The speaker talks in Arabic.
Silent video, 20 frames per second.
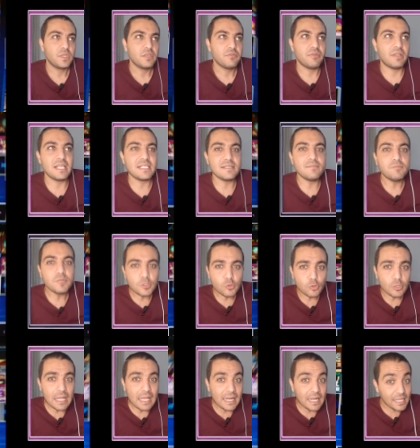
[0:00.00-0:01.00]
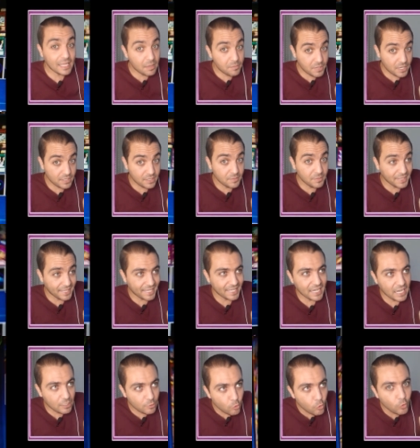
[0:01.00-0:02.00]
فلازم تدخل على الكاميرا دي من
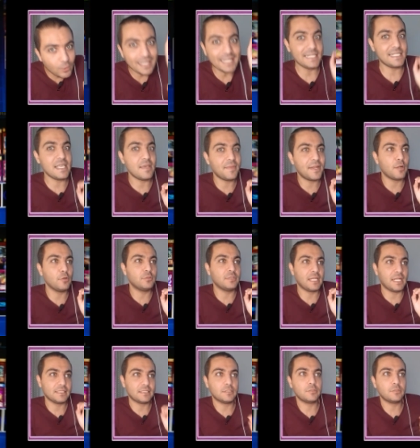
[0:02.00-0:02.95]
خلال جوجل زي ما انا قلت لك